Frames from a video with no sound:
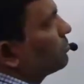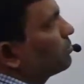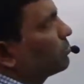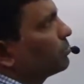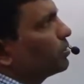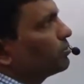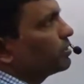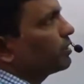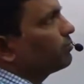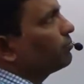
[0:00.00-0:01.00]
तो ये हो
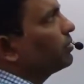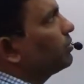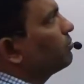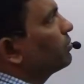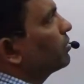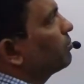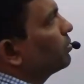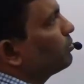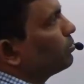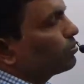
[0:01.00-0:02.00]
जाएगा वी वर
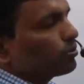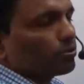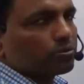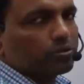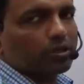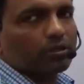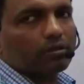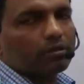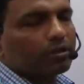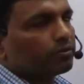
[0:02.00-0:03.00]
अबाउट टू क्रॉस द
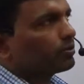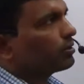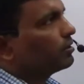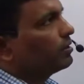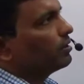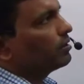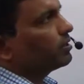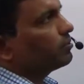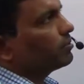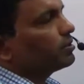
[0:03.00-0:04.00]
रिवर
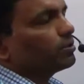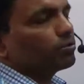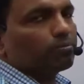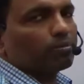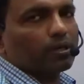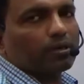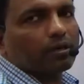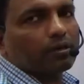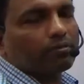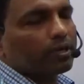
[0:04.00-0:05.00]
कि हम नदी को पान
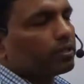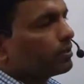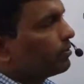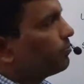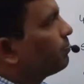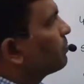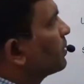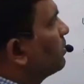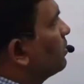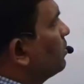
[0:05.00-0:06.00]
करने वाले थे
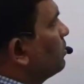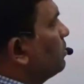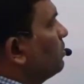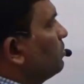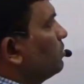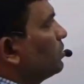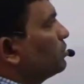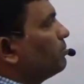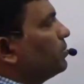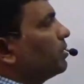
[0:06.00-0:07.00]
तो
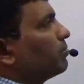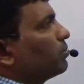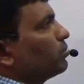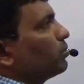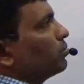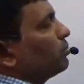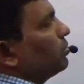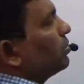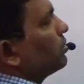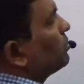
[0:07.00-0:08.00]
जो बी अबाउट टू
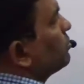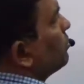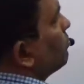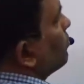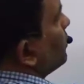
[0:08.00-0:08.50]
जो ये फ्रेज